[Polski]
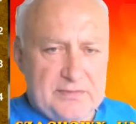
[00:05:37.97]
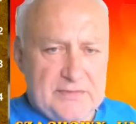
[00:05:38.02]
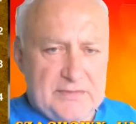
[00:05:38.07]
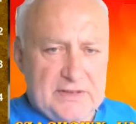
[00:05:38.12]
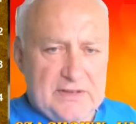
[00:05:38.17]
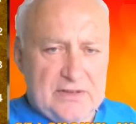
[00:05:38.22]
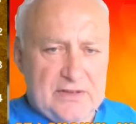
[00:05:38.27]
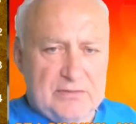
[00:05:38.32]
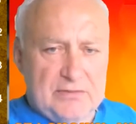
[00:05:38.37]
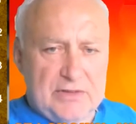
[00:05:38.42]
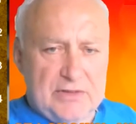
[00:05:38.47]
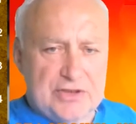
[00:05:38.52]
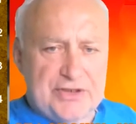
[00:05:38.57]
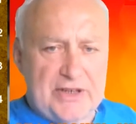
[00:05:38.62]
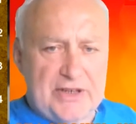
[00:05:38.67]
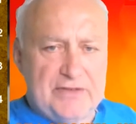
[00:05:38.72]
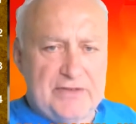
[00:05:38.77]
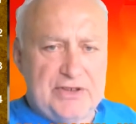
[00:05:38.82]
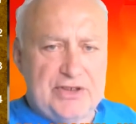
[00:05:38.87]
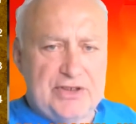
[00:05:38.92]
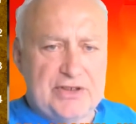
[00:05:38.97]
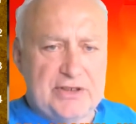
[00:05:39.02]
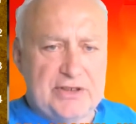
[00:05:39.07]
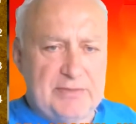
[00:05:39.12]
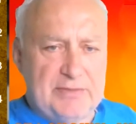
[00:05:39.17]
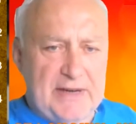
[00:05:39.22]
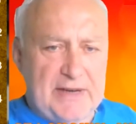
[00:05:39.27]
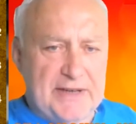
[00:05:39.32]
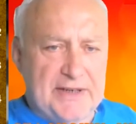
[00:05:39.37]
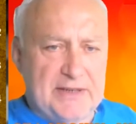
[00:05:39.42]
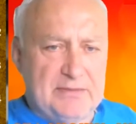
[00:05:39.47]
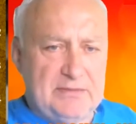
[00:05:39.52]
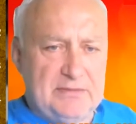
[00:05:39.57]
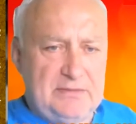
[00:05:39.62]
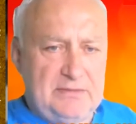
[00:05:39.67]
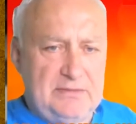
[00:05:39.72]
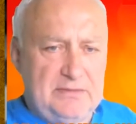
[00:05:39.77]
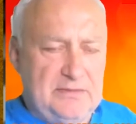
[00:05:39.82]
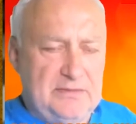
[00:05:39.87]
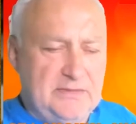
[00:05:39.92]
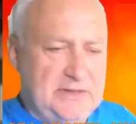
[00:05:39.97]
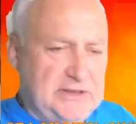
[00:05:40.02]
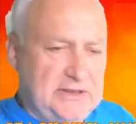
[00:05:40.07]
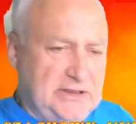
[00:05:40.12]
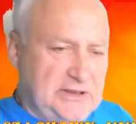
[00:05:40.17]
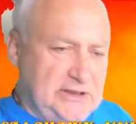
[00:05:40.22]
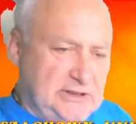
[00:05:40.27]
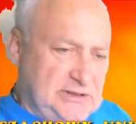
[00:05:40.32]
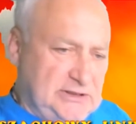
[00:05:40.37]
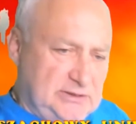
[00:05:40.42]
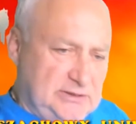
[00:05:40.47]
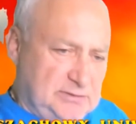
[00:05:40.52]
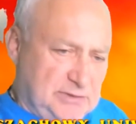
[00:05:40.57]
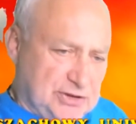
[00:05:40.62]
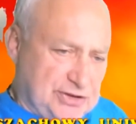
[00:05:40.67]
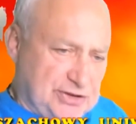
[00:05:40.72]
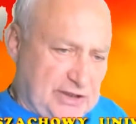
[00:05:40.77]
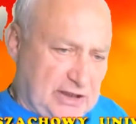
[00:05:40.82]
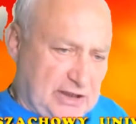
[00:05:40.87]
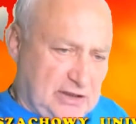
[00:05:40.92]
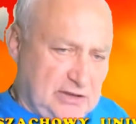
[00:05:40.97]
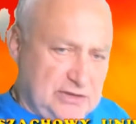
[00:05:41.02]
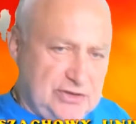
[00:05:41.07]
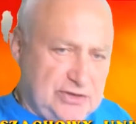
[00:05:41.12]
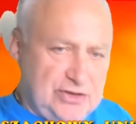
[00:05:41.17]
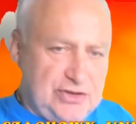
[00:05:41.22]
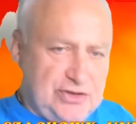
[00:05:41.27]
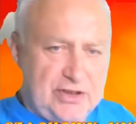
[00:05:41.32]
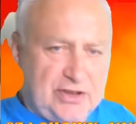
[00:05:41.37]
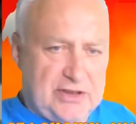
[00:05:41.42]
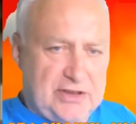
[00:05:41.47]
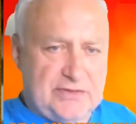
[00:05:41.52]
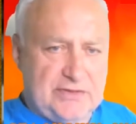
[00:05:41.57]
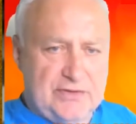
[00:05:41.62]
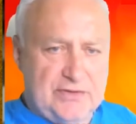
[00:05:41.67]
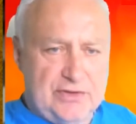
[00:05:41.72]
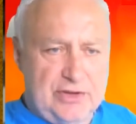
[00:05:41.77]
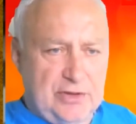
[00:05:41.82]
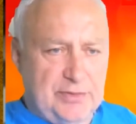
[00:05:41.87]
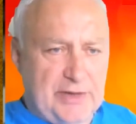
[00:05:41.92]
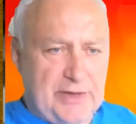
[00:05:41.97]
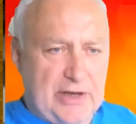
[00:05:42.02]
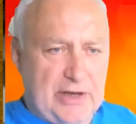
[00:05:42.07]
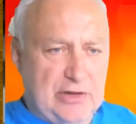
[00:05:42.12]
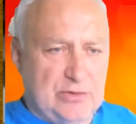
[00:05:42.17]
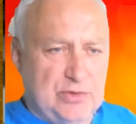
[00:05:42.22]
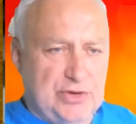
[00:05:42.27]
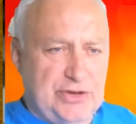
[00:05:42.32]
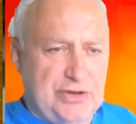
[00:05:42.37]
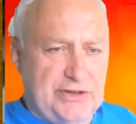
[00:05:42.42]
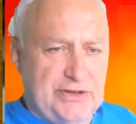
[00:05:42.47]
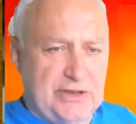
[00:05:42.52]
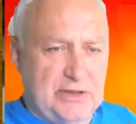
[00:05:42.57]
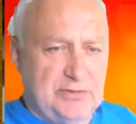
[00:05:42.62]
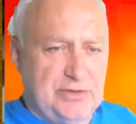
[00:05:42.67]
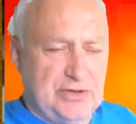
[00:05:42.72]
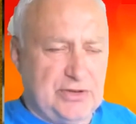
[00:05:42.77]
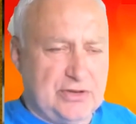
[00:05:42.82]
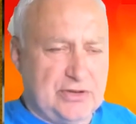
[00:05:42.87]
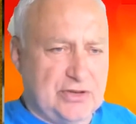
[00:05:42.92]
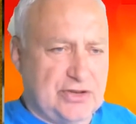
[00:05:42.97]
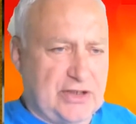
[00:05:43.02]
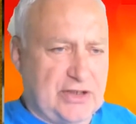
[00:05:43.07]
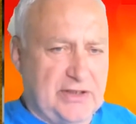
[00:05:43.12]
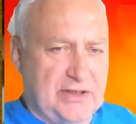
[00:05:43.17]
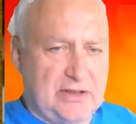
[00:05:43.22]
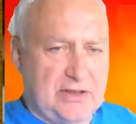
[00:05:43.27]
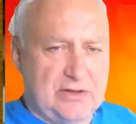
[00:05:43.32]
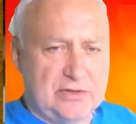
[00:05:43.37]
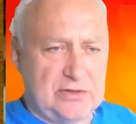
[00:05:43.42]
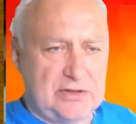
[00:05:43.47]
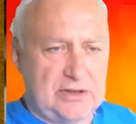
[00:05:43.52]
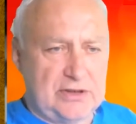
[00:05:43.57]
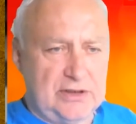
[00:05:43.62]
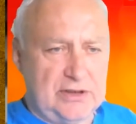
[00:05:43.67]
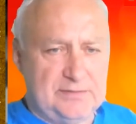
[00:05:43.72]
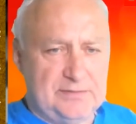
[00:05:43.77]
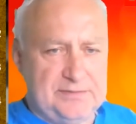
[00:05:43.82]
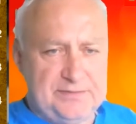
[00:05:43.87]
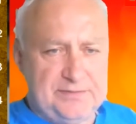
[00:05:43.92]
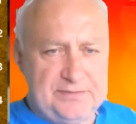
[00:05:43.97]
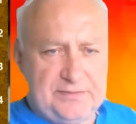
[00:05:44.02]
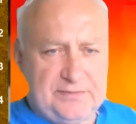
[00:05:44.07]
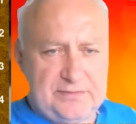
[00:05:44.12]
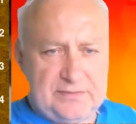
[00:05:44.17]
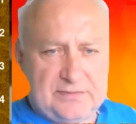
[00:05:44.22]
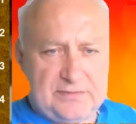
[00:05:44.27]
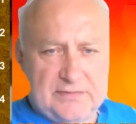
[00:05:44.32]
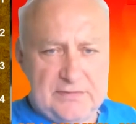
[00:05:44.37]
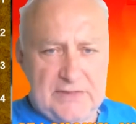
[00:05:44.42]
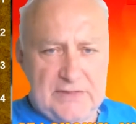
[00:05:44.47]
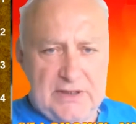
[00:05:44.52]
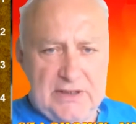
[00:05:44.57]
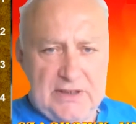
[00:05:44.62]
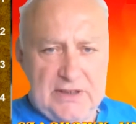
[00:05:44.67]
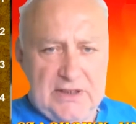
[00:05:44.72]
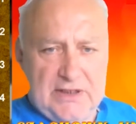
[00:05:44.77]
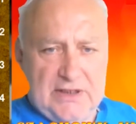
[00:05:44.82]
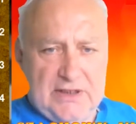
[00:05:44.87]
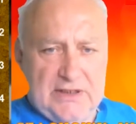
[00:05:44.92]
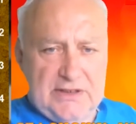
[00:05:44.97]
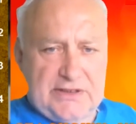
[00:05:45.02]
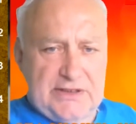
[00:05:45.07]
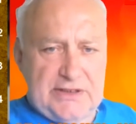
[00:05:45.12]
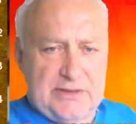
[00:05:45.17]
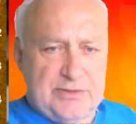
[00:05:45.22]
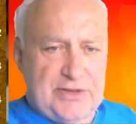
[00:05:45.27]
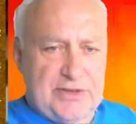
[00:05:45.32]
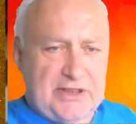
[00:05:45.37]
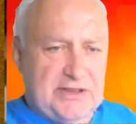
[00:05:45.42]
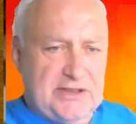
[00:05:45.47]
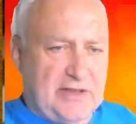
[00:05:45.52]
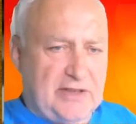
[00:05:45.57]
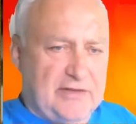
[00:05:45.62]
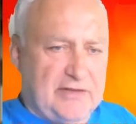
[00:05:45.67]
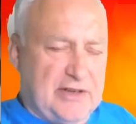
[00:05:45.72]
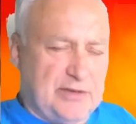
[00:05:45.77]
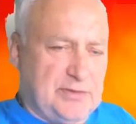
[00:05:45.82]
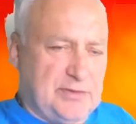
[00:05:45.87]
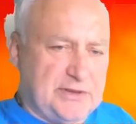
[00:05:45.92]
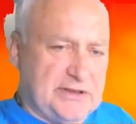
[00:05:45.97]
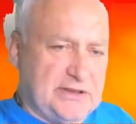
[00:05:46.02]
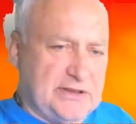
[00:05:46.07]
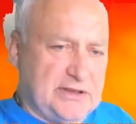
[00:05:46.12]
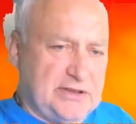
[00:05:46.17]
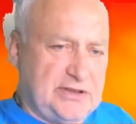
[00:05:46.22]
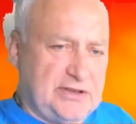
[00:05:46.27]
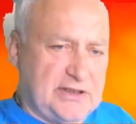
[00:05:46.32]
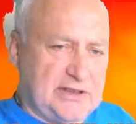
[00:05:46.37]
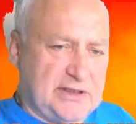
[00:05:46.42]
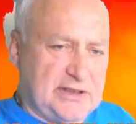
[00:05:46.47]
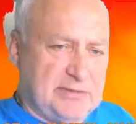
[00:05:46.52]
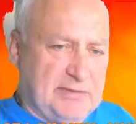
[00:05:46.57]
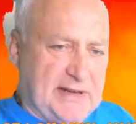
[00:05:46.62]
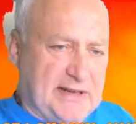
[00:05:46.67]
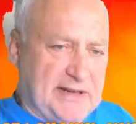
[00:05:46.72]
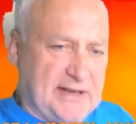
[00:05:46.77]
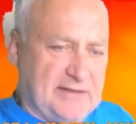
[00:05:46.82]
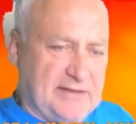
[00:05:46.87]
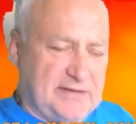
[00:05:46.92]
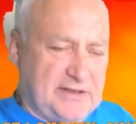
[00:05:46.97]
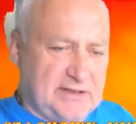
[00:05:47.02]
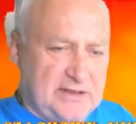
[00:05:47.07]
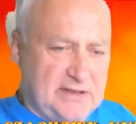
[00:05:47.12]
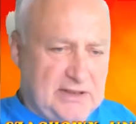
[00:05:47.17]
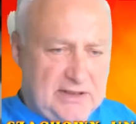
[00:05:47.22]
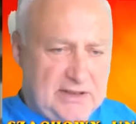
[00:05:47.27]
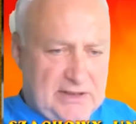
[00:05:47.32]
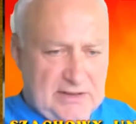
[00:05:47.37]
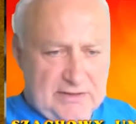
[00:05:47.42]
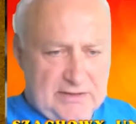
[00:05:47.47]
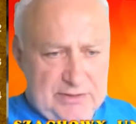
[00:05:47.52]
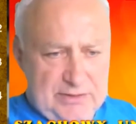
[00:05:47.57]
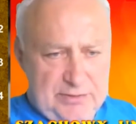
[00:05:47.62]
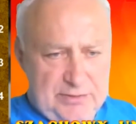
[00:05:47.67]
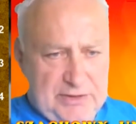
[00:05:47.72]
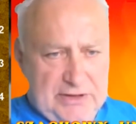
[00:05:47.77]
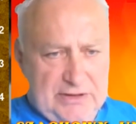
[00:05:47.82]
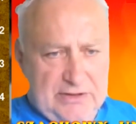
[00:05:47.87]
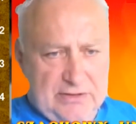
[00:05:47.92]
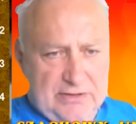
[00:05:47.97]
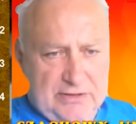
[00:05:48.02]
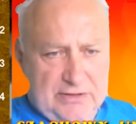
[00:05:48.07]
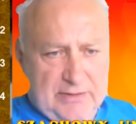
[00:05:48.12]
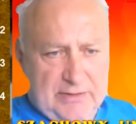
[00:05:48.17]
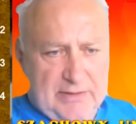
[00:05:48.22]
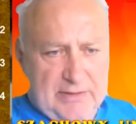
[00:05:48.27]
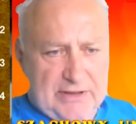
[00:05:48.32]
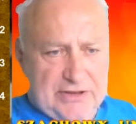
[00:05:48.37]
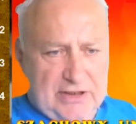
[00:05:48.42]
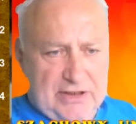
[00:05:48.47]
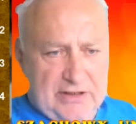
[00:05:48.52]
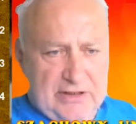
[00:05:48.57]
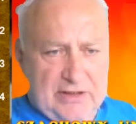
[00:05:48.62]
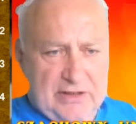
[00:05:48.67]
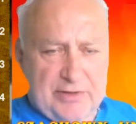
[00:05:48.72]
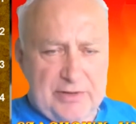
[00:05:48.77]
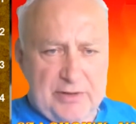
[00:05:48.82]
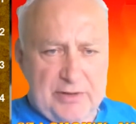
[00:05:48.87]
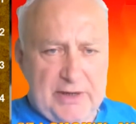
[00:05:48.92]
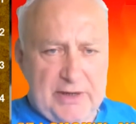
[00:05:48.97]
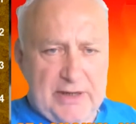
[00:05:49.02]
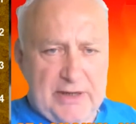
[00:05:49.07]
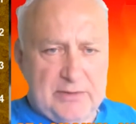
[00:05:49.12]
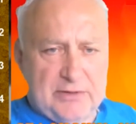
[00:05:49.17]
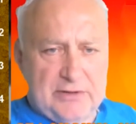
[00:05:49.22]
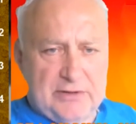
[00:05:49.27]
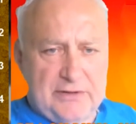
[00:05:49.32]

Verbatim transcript: No można wyjść hetmanem, można kończyć rozwój, no biały musi zrobić roszadę krótką. Z tymczasowej obecności hetmana w, w tym miejscu nie ma żadnych problemów.